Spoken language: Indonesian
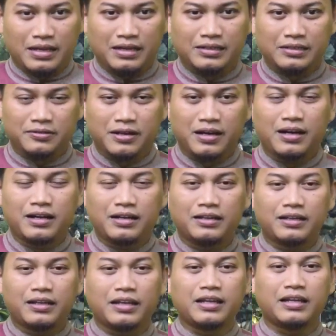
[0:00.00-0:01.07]
Yang
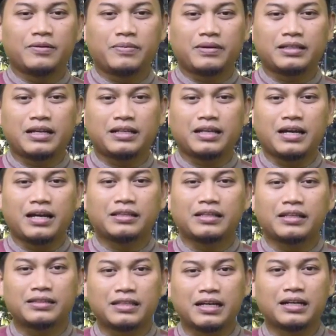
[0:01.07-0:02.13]
kedua, ini pertanyaan
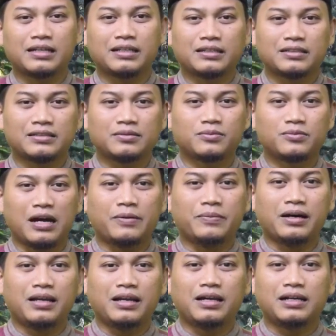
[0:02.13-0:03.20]
tentang
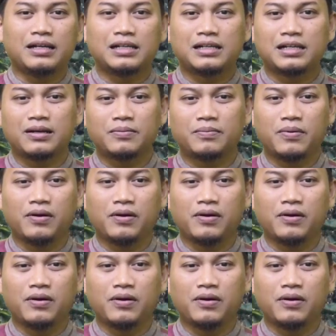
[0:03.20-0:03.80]
muamalah.